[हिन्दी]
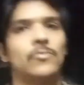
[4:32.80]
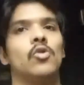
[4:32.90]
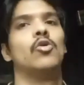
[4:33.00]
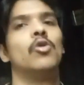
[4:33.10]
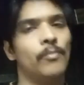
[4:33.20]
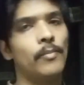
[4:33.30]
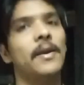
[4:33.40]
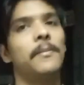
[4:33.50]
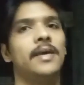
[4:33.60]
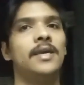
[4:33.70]
तो
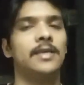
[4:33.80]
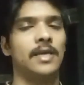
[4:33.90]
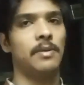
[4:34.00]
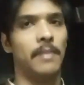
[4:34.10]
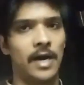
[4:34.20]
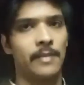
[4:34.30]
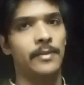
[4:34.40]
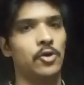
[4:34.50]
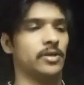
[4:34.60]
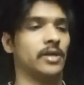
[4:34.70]
मे भी ये बीमार
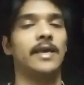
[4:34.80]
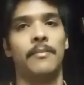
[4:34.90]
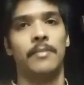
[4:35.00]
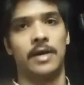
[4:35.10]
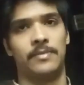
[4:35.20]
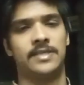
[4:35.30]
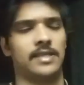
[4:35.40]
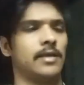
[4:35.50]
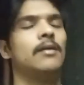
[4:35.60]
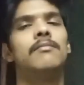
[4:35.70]
भी हो सकते हैं मार भी
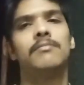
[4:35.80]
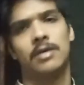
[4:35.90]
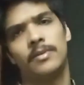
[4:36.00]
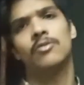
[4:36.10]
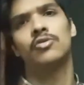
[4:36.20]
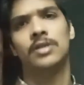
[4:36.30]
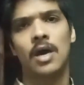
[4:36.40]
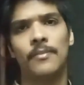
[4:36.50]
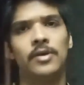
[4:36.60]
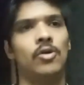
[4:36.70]
सकते हैं मे भी कुछ
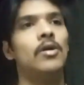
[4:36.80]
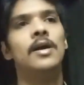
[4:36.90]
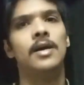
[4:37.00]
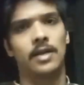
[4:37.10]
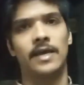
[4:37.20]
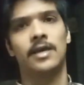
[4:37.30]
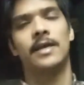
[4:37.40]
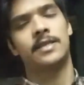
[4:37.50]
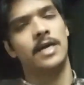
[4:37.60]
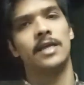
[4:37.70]
ना भी हो
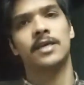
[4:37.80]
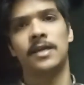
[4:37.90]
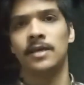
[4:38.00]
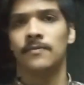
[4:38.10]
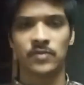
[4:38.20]
लेकिन एहतियात करनी